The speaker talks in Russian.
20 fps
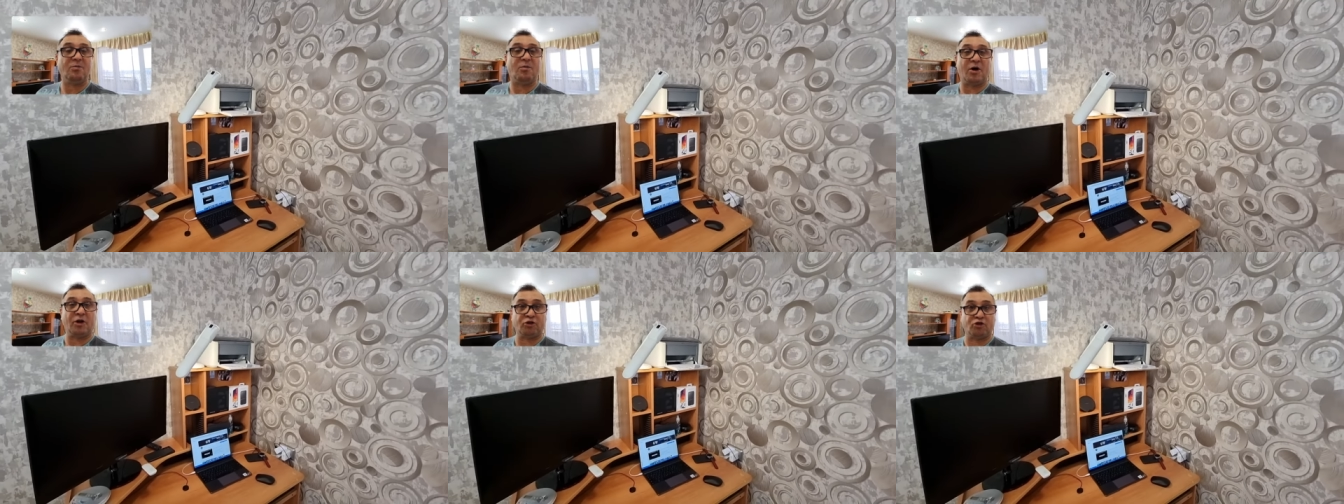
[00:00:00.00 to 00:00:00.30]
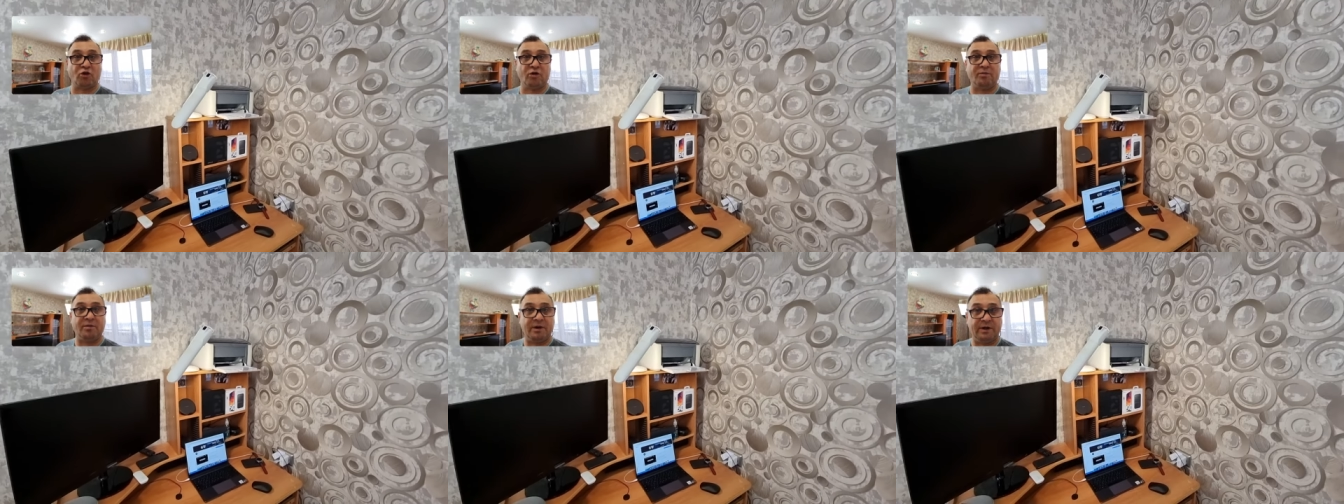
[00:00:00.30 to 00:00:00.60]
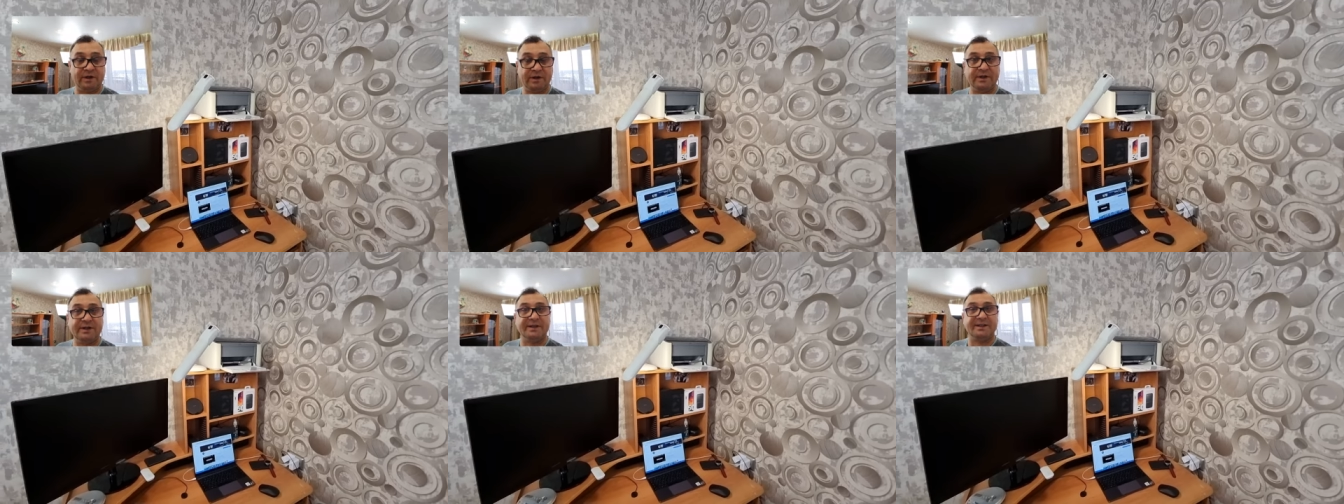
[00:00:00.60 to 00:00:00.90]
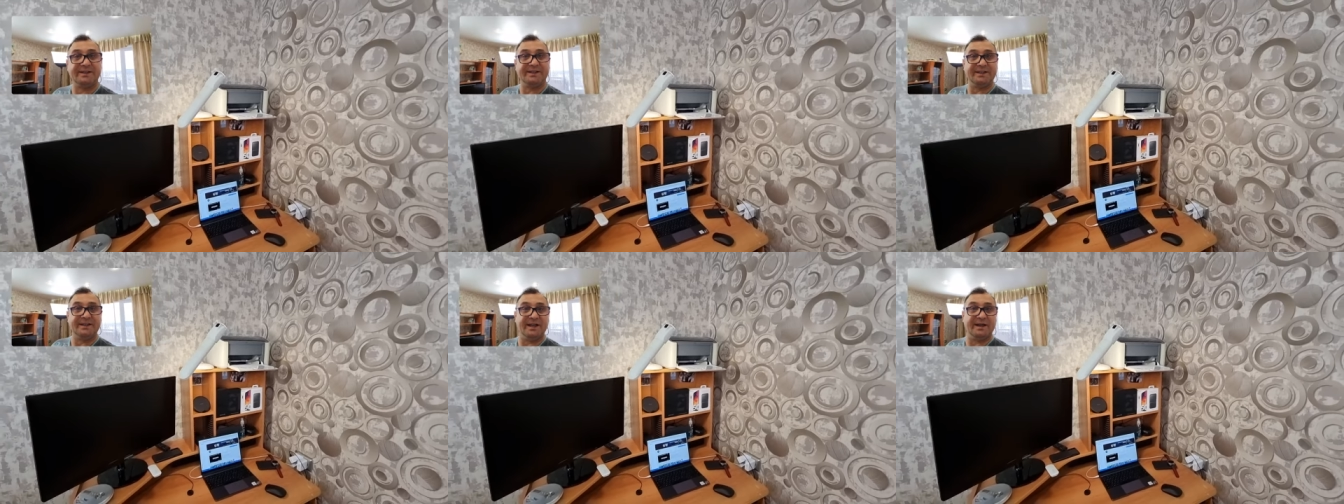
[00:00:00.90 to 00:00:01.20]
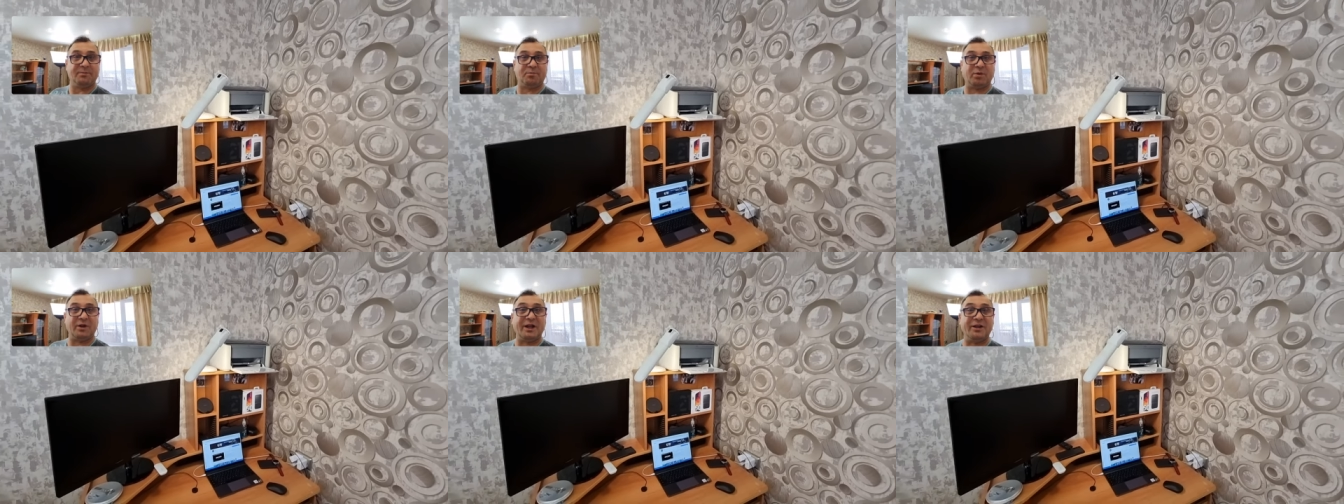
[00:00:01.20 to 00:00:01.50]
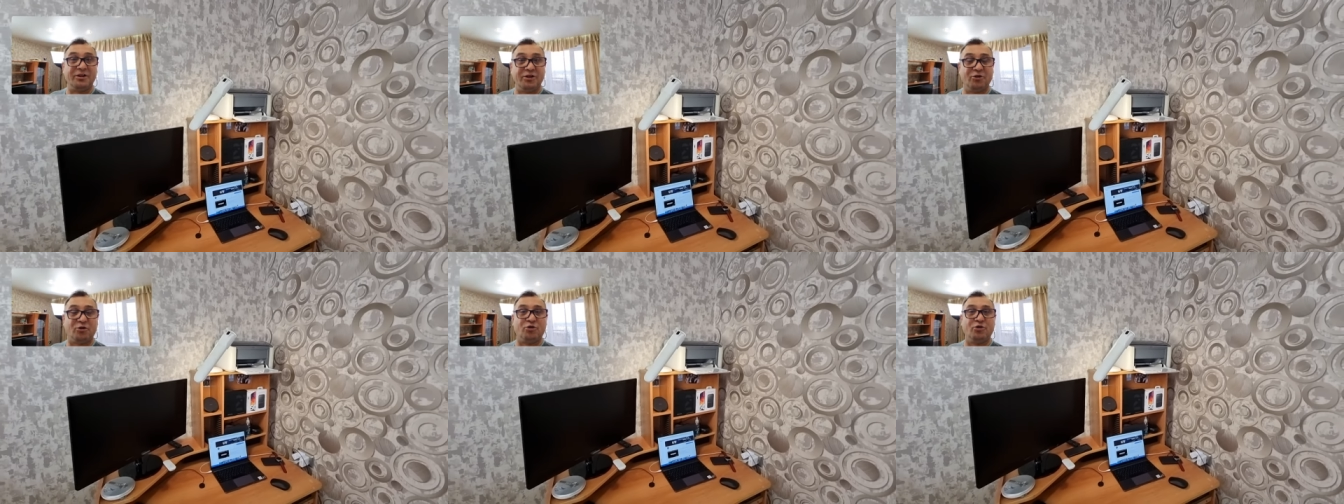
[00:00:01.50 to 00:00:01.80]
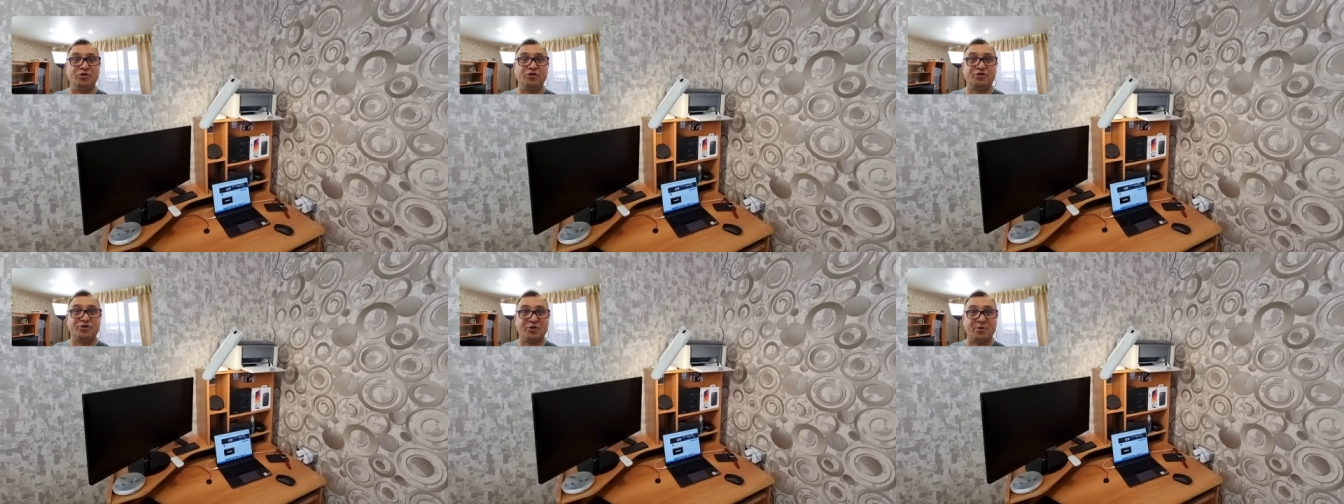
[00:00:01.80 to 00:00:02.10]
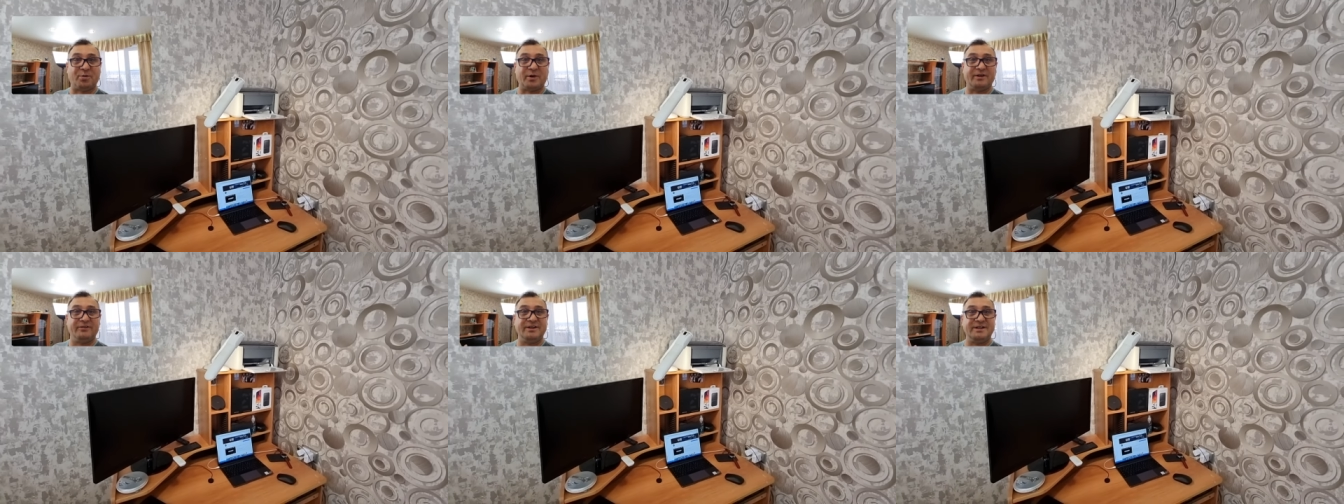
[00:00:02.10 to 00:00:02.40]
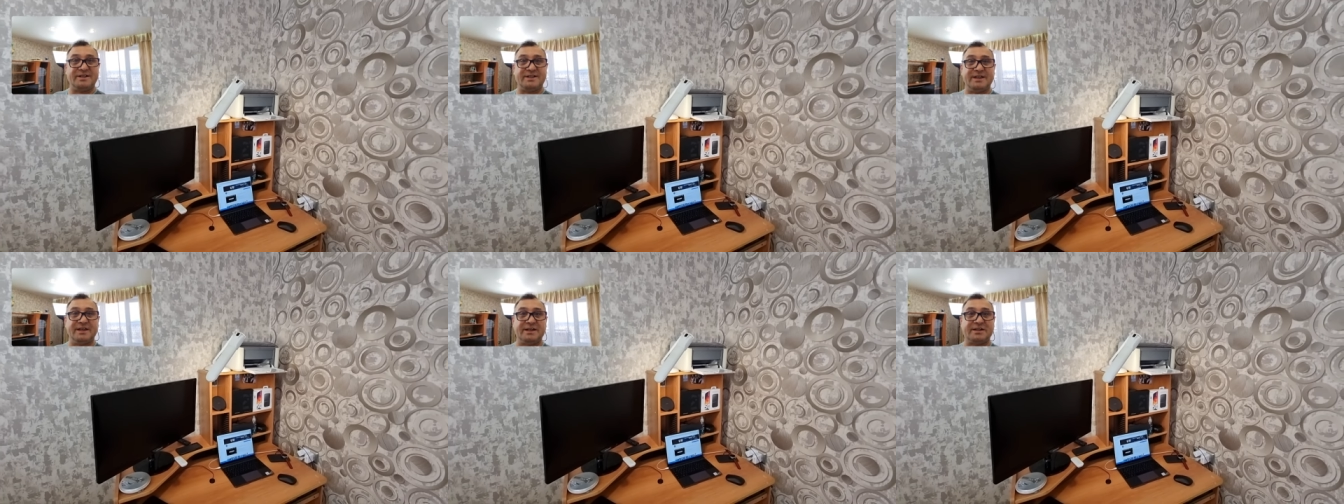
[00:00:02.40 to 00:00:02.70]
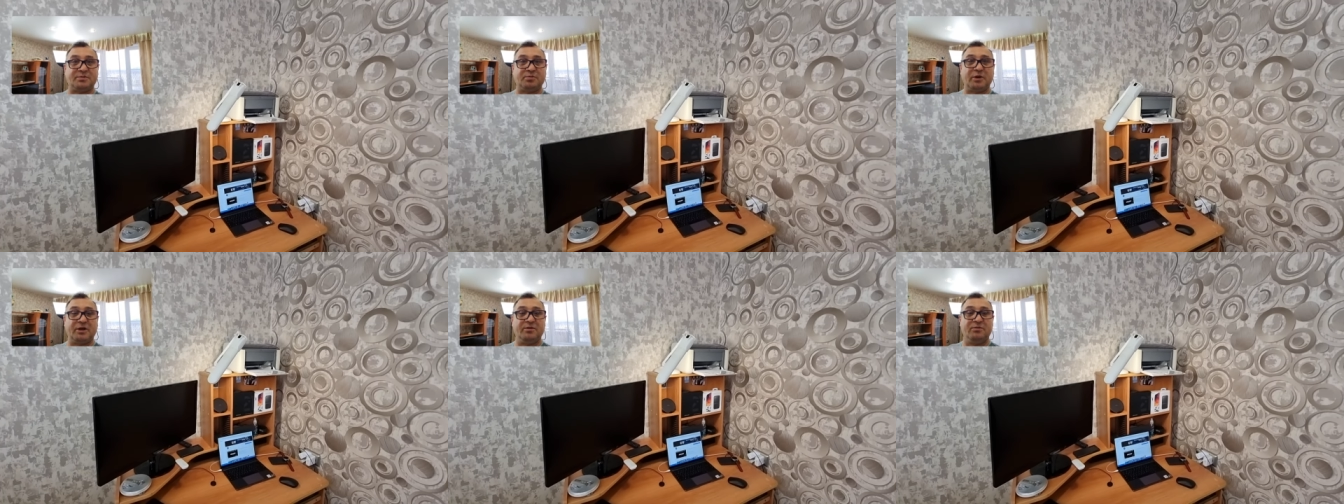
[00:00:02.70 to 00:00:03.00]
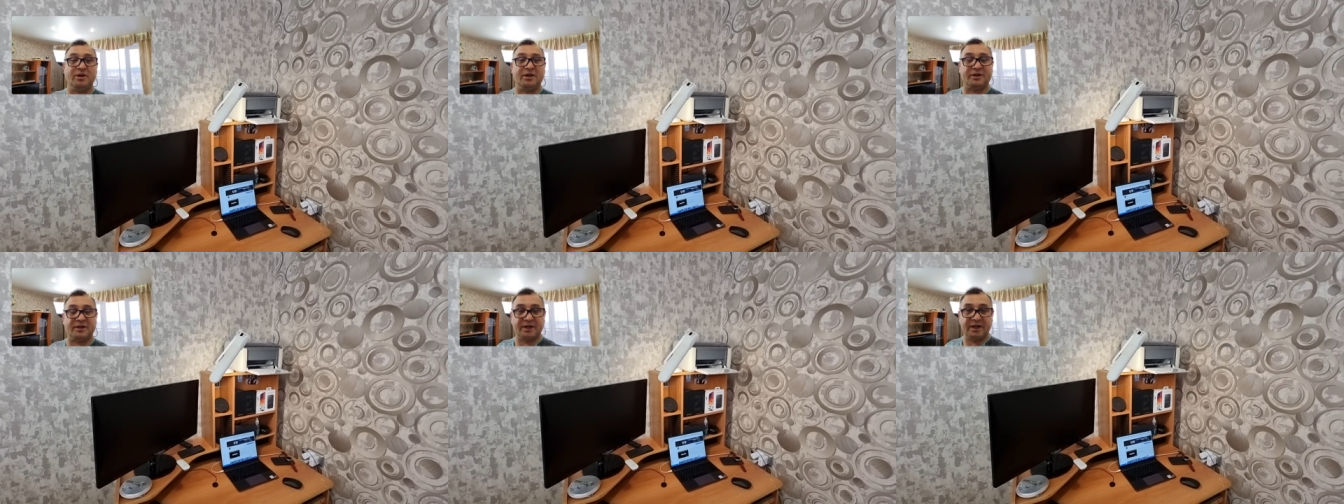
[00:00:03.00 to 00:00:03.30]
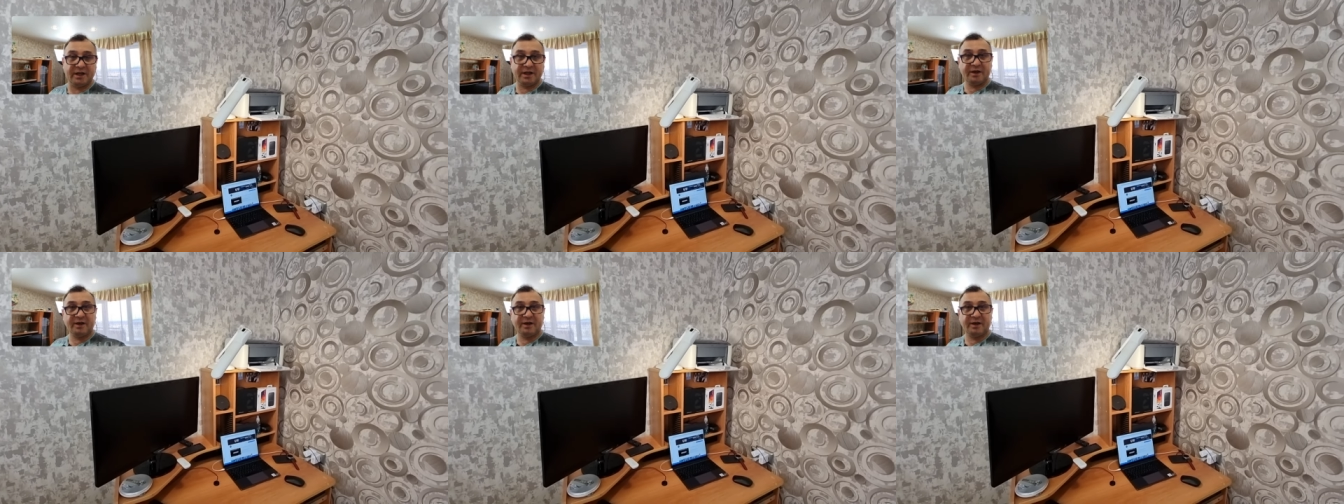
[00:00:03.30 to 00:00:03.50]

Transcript: Потом я планирую еще провести эксперимент,